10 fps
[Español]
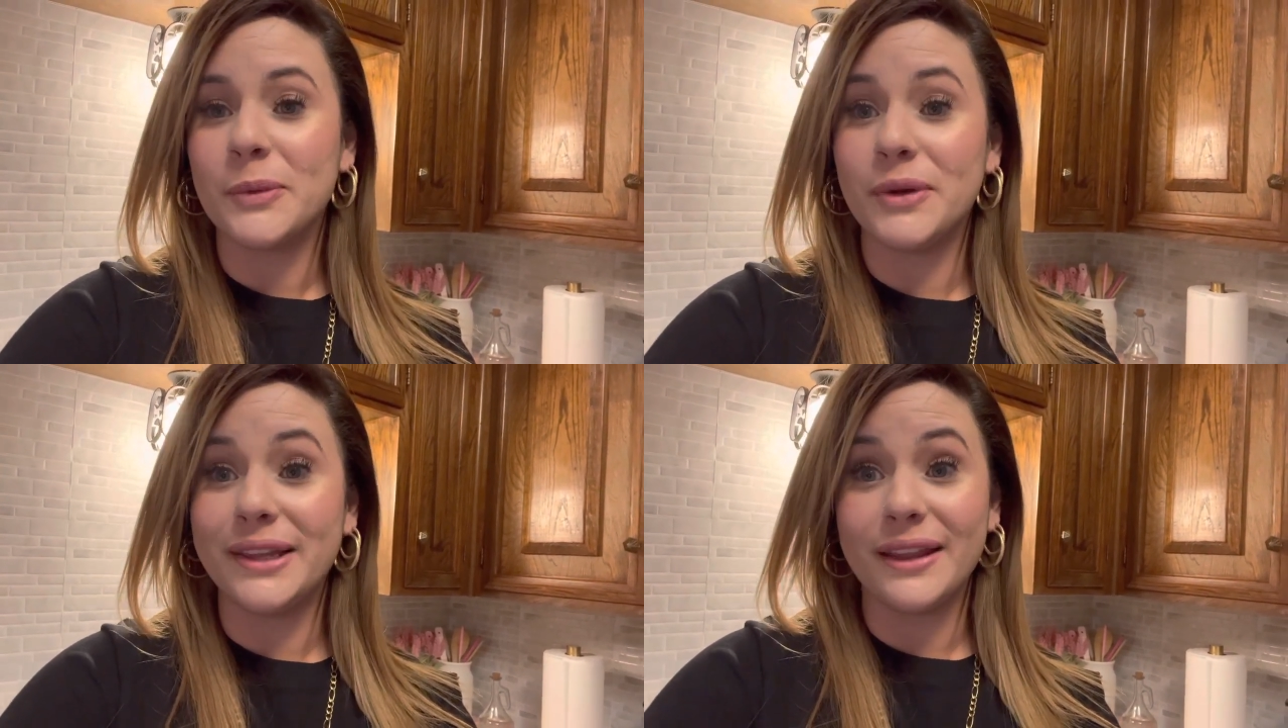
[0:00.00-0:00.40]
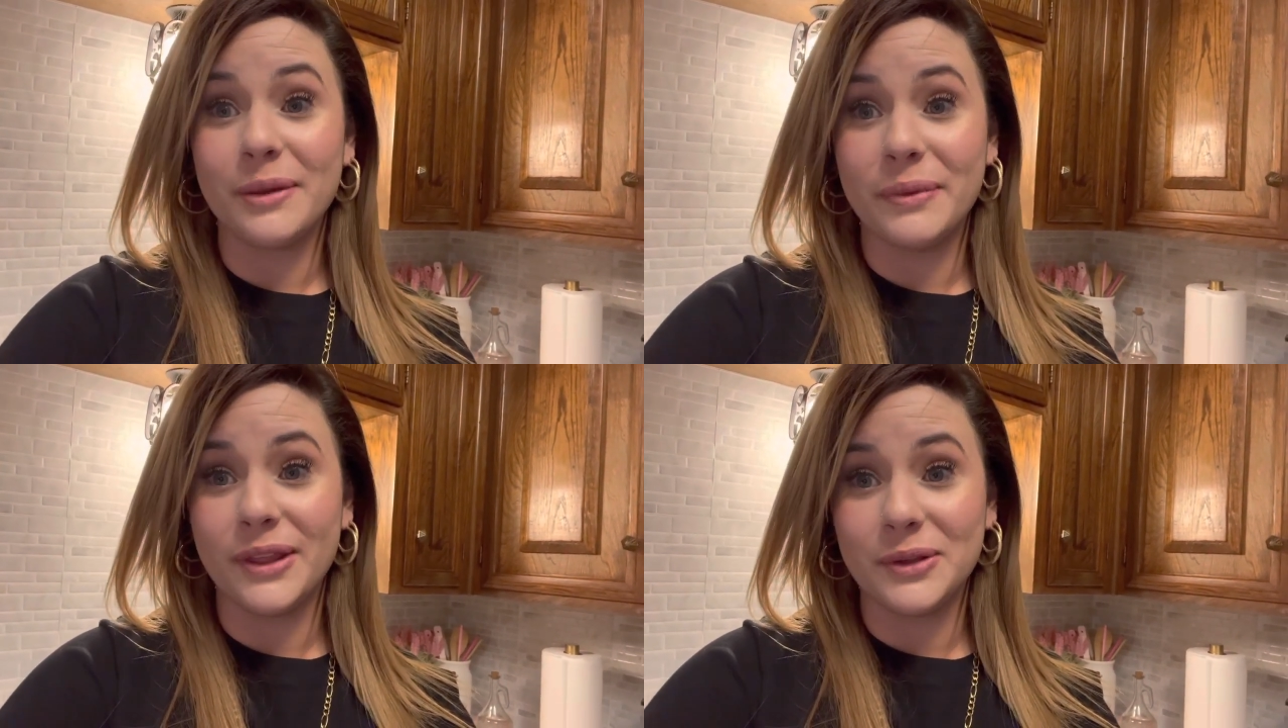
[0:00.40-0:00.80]
Voy a estar
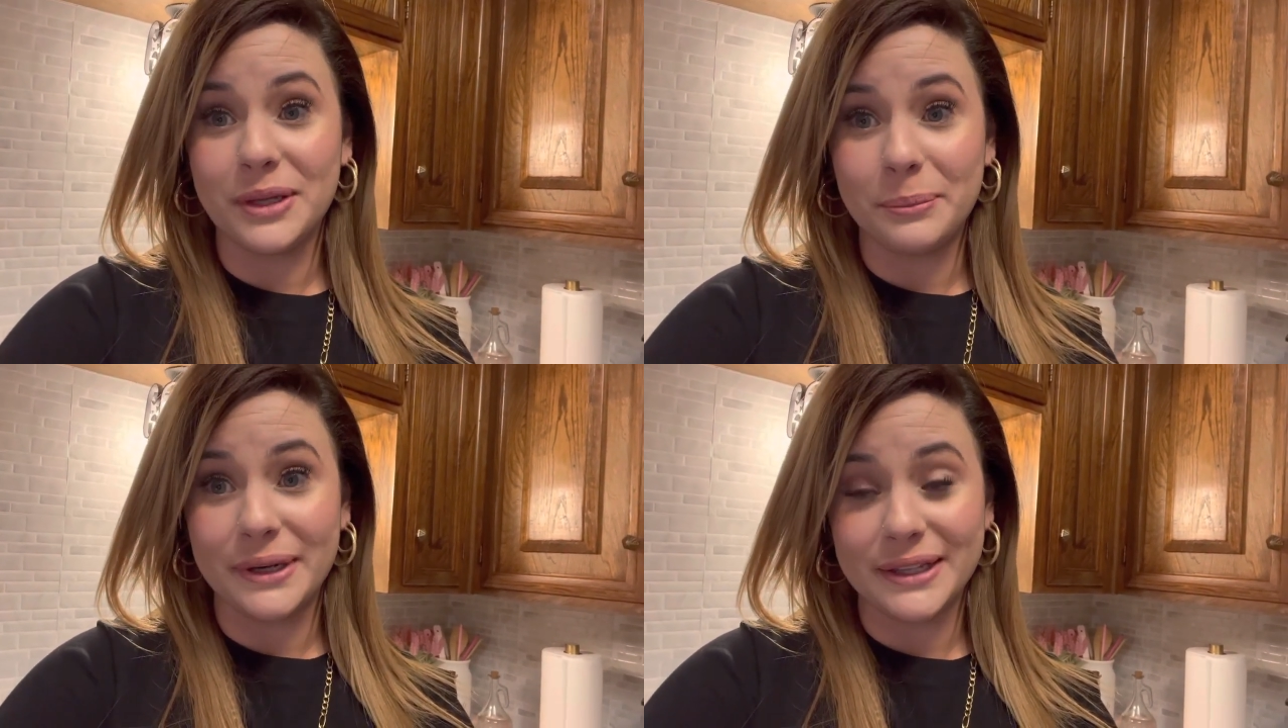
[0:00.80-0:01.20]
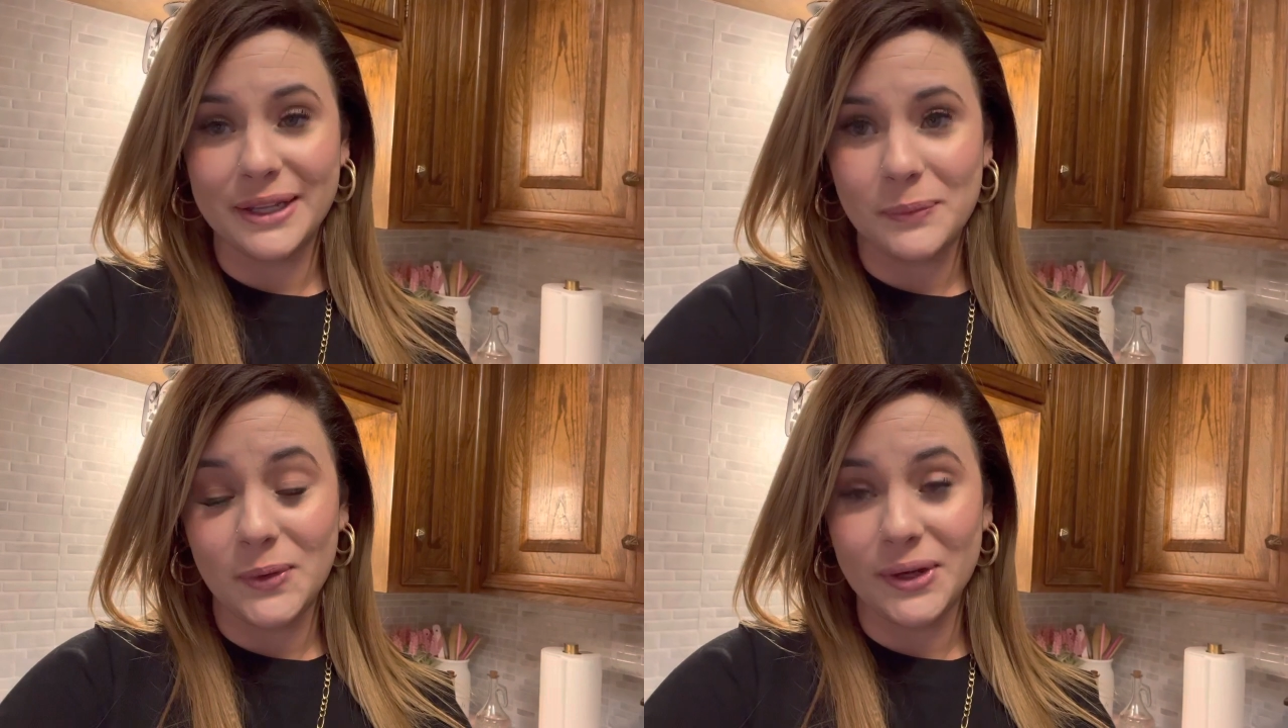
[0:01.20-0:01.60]
despidiendo esta parte
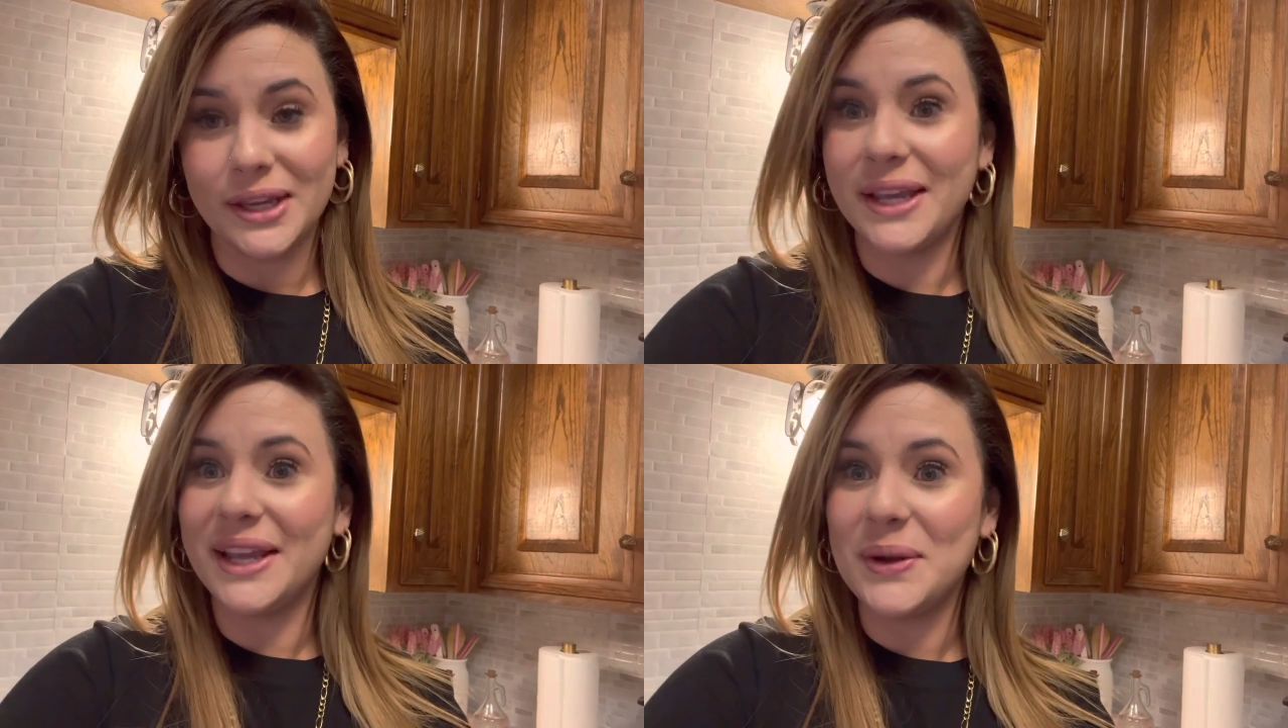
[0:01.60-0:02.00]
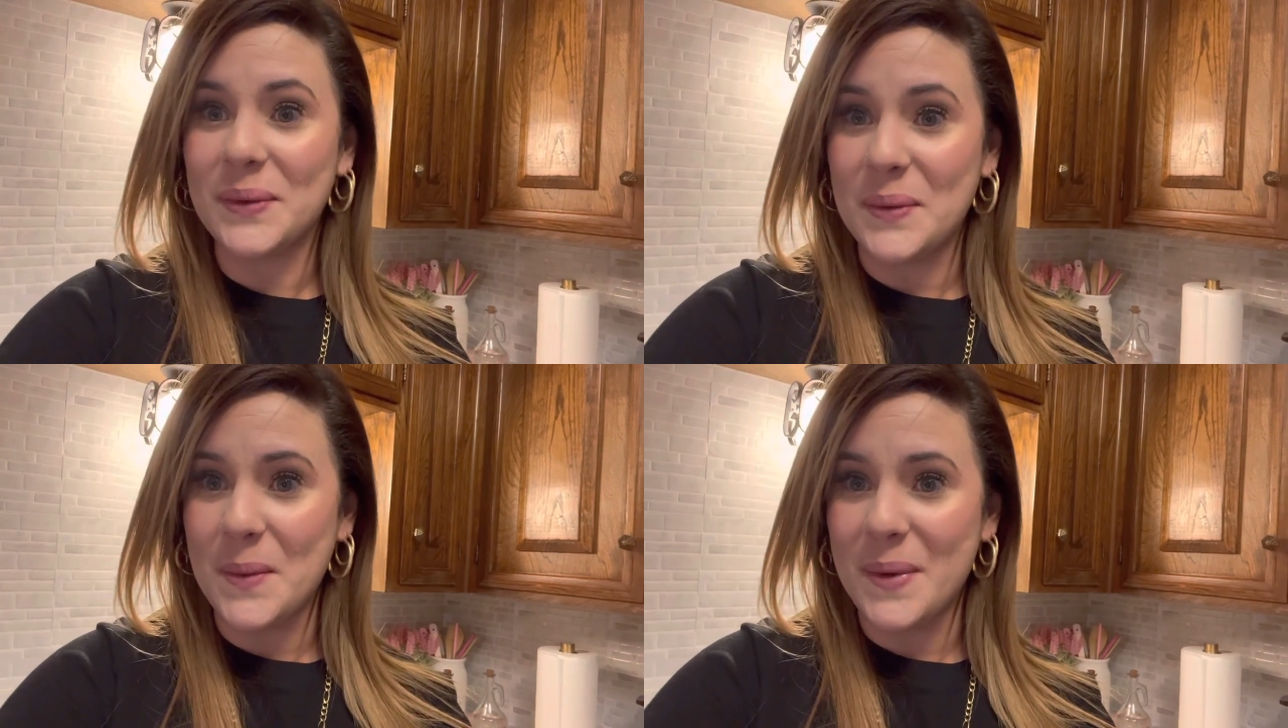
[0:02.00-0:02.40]
del blog aquí y nos
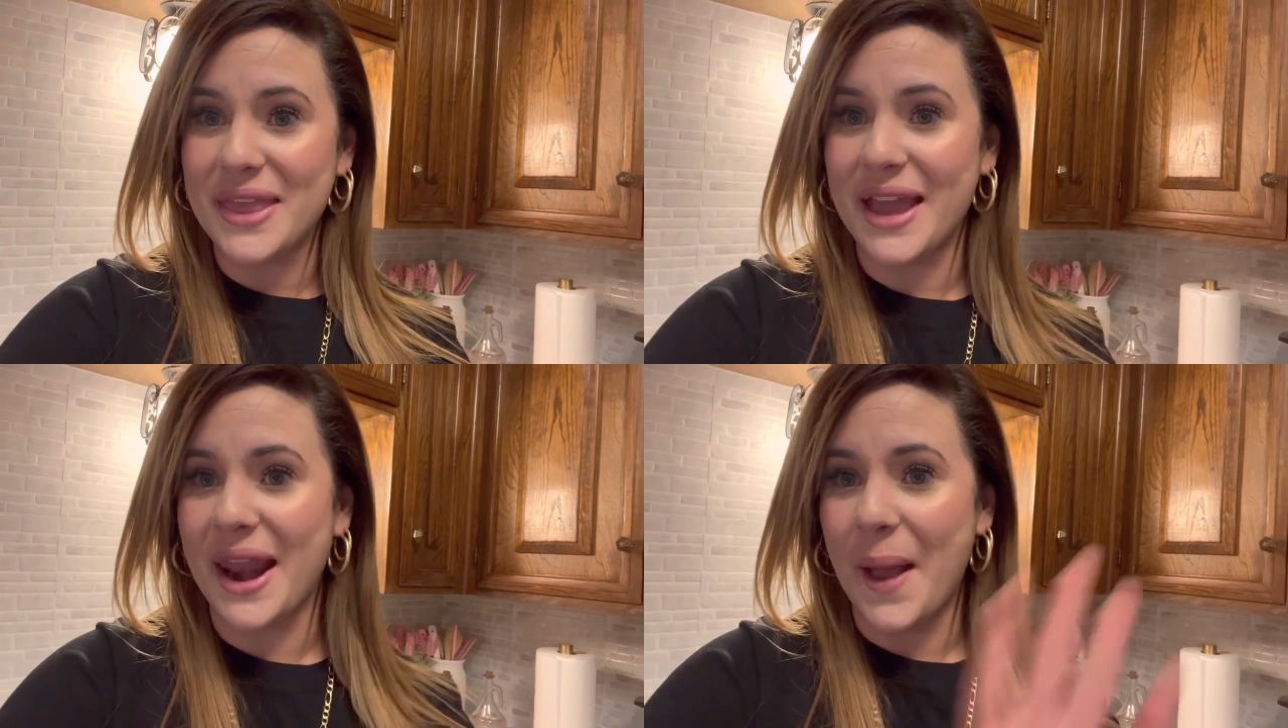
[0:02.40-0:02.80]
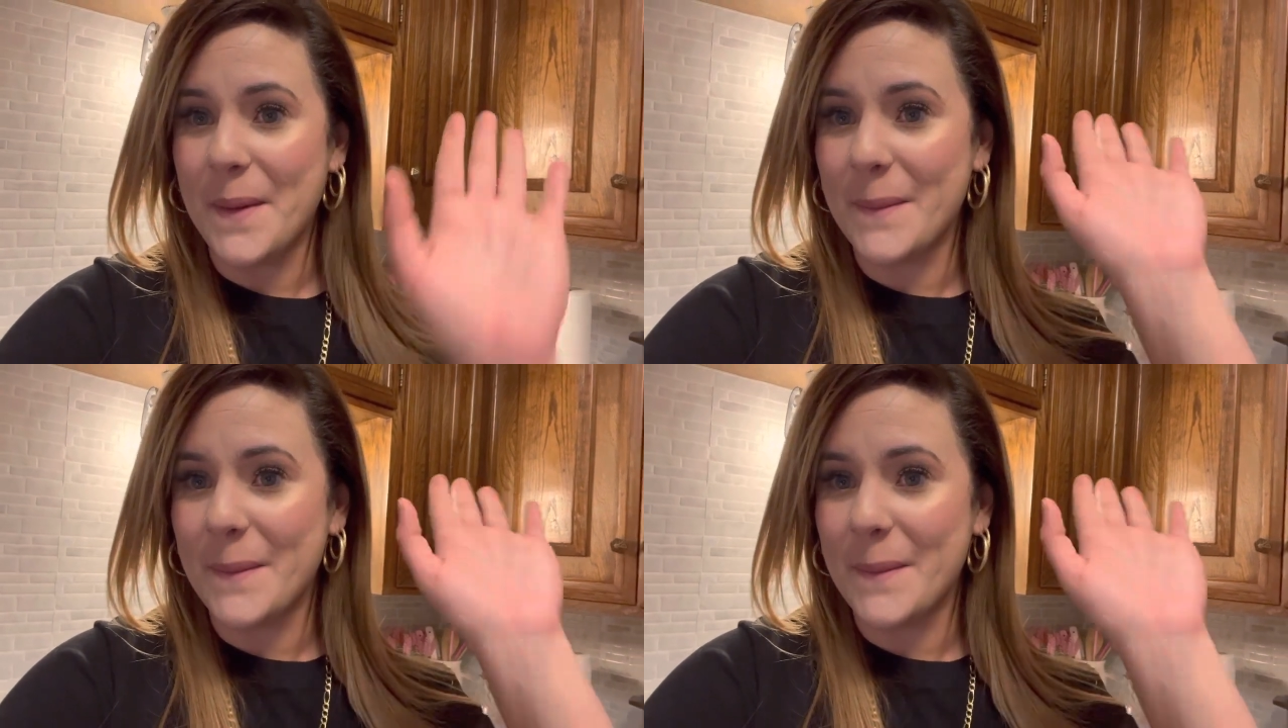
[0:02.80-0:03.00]
vemos mañana.